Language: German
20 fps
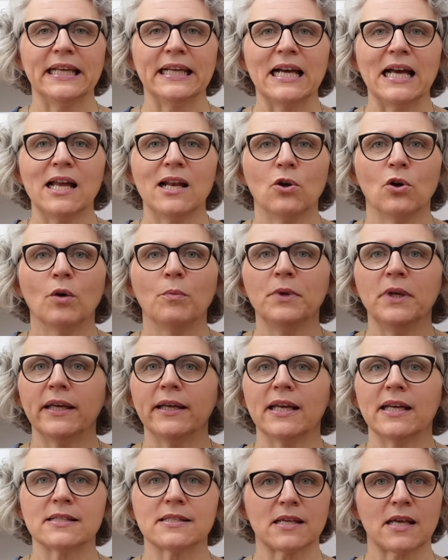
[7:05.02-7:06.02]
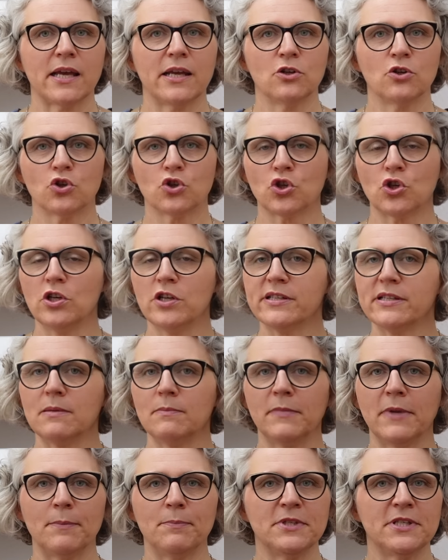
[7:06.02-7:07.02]
egal, ob ihr jetzt ein
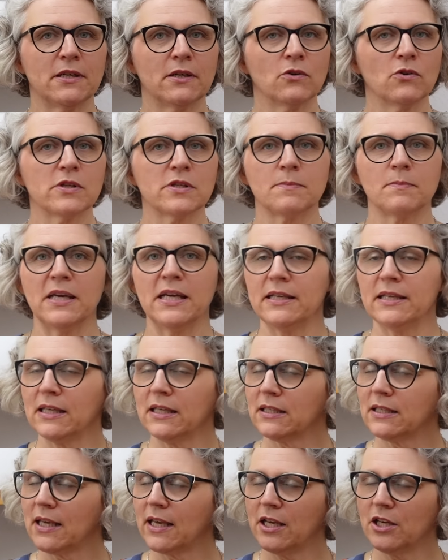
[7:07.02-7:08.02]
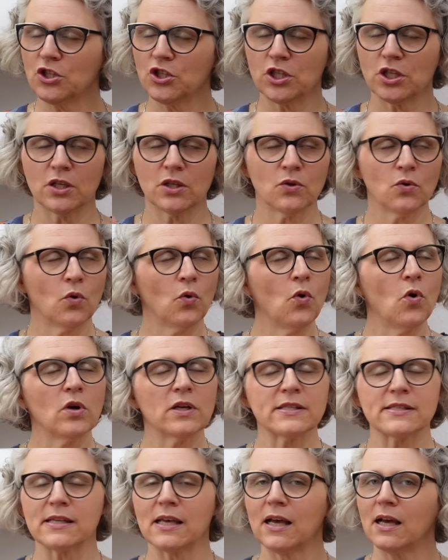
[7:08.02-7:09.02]
Schlüsselmäppchen, Kosmetiktäschchen,
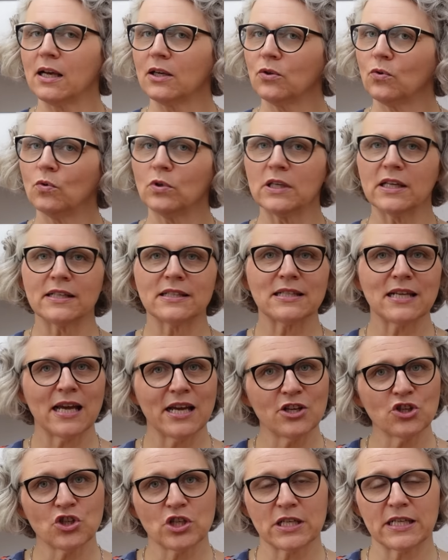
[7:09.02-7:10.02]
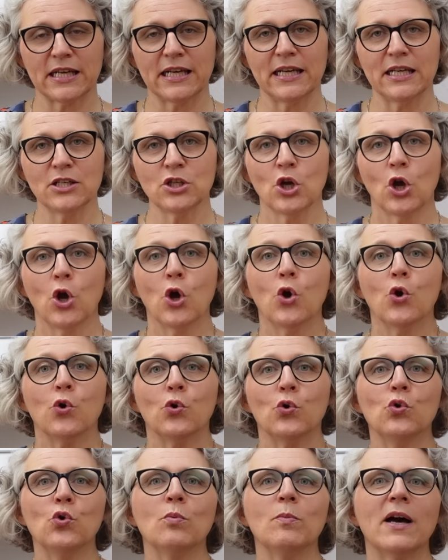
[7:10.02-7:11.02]
Rucksack oder Tasche näht,
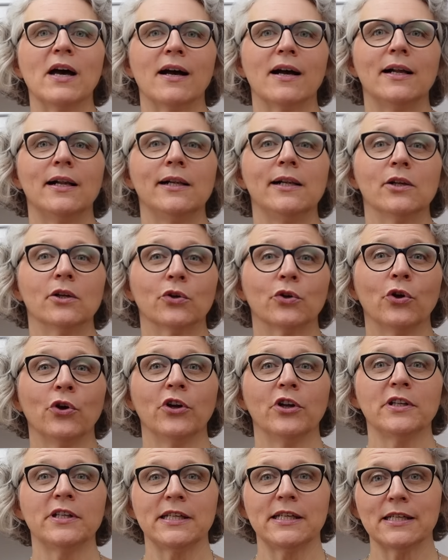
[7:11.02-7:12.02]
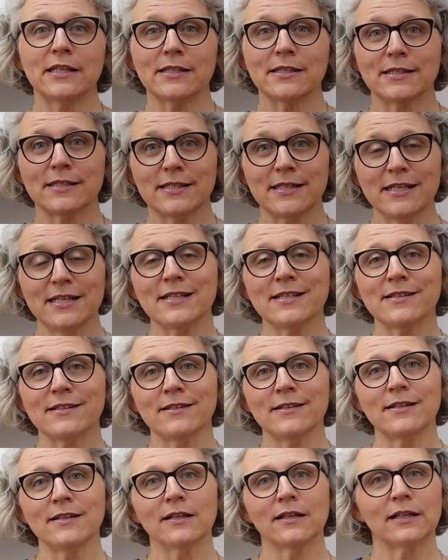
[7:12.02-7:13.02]
überall könnt ihr
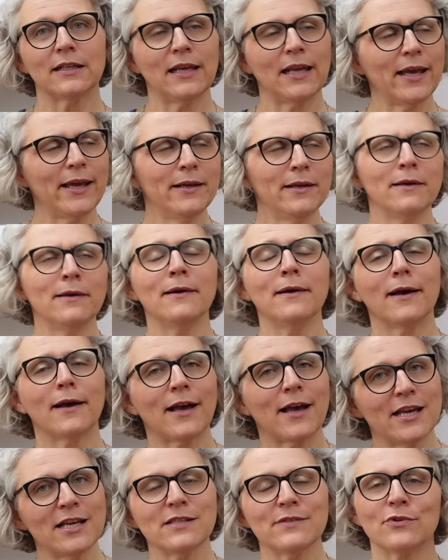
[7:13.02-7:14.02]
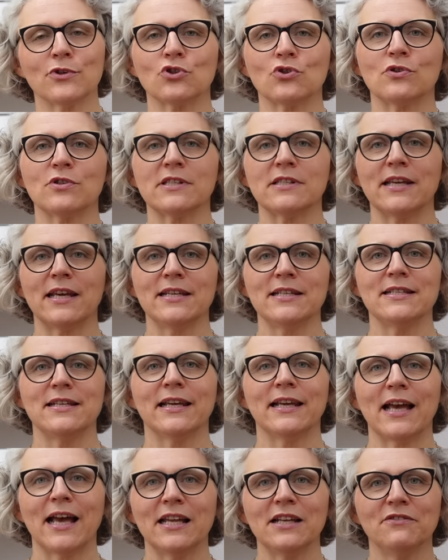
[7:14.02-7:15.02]
diese kleine
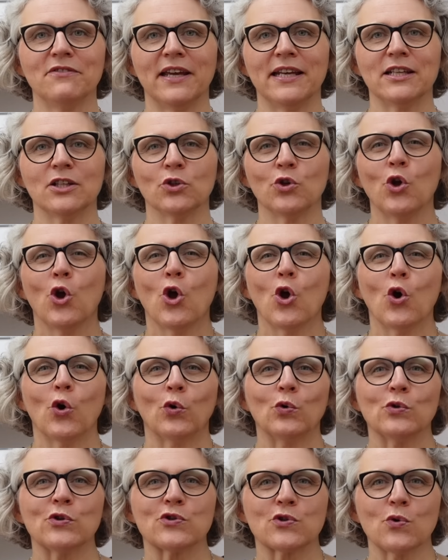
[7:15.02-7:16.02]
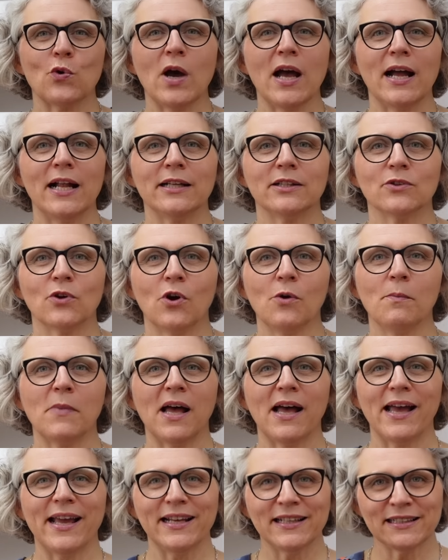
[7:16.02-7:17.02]
Reißverschlusstechnik anwenden und so halt
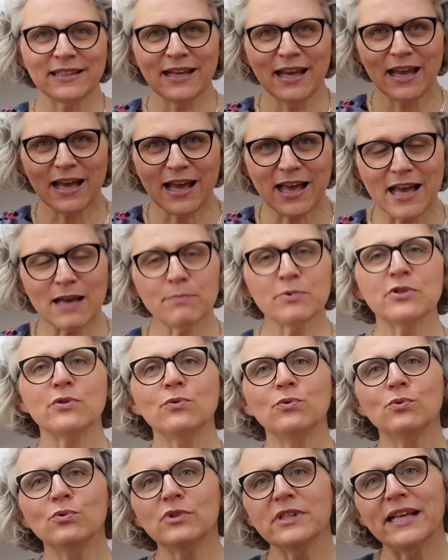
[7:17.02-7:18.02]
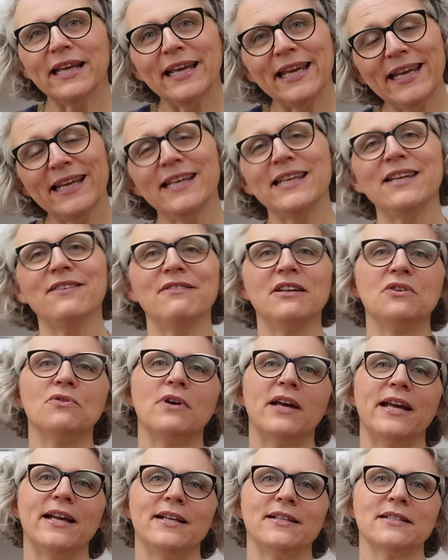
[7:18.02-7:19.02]
nochmal einen absolut
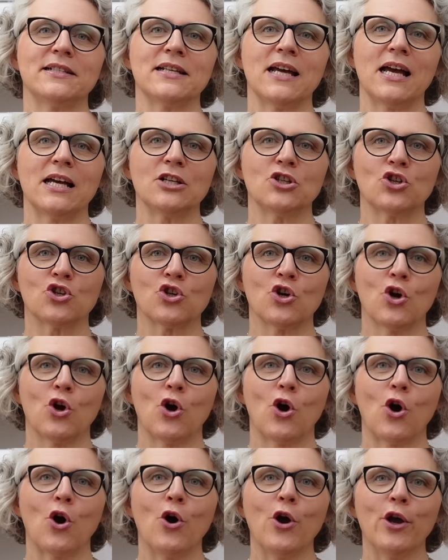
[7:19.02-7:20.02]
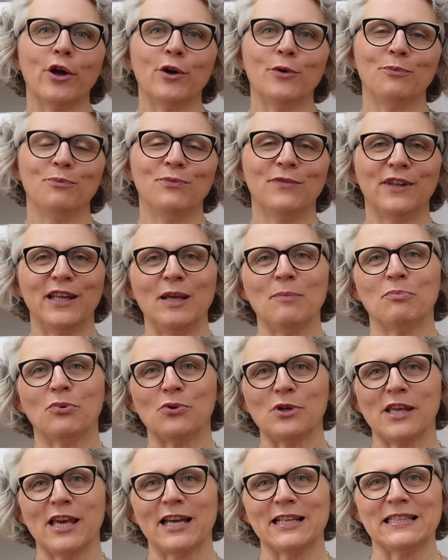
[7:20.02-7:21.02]
individuellen Touch eurem
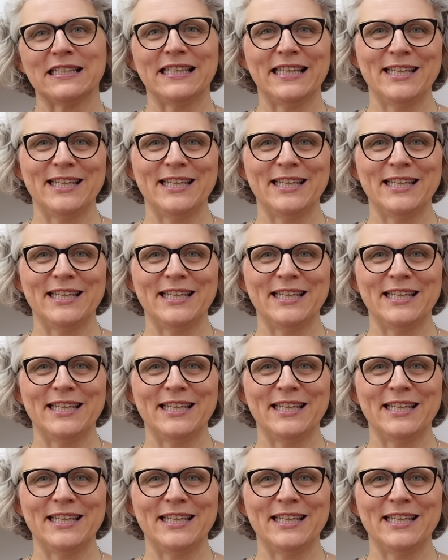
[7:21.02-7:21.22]
Nähprojekt